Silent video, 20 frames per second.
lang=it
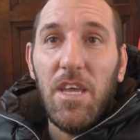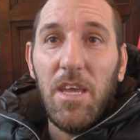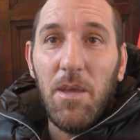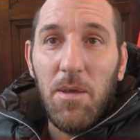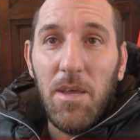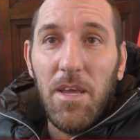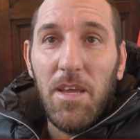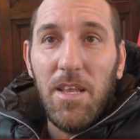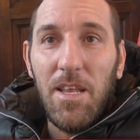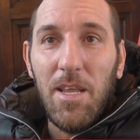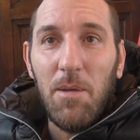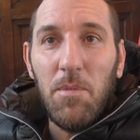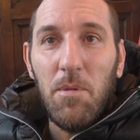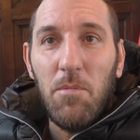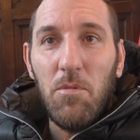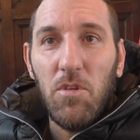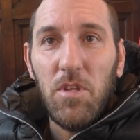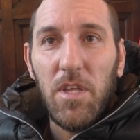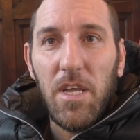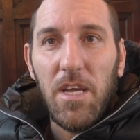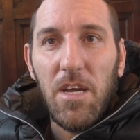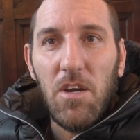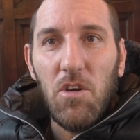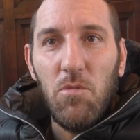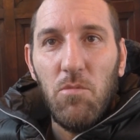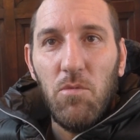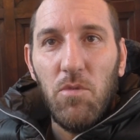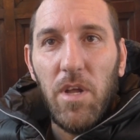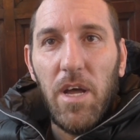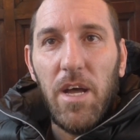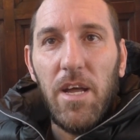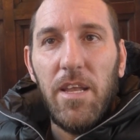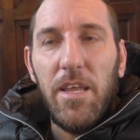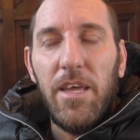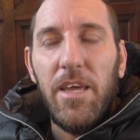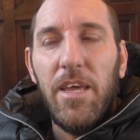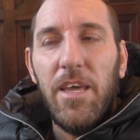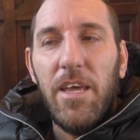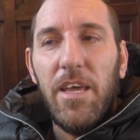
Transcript: e la biblioteca comunale